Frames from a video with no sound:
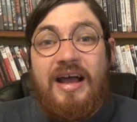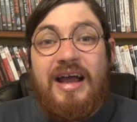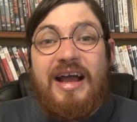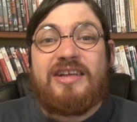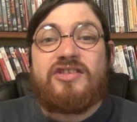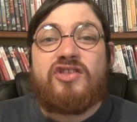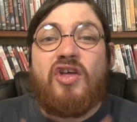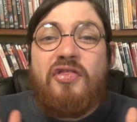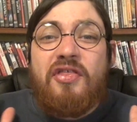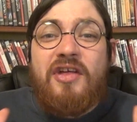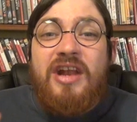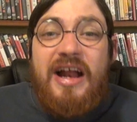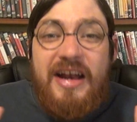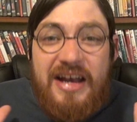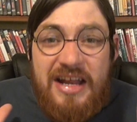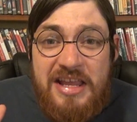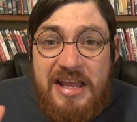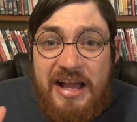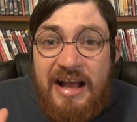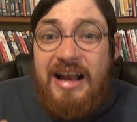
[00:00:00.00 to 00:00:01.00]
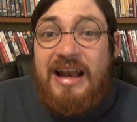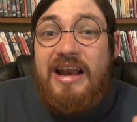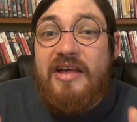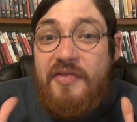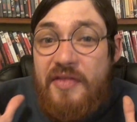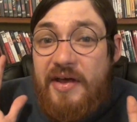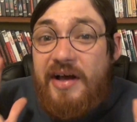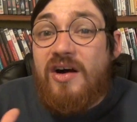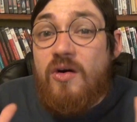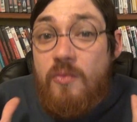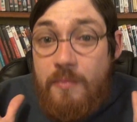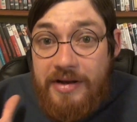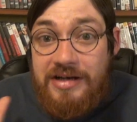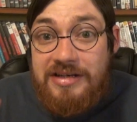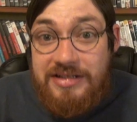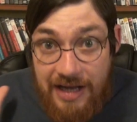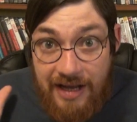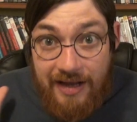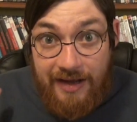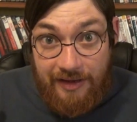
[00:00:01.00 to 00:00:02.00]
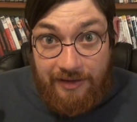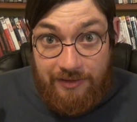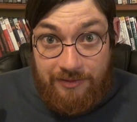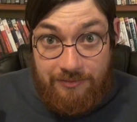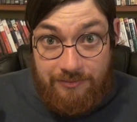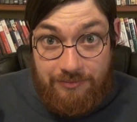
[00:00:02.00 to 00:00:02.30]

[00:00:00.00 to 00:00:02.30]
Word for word: Entonces la niña les deja un mensaje.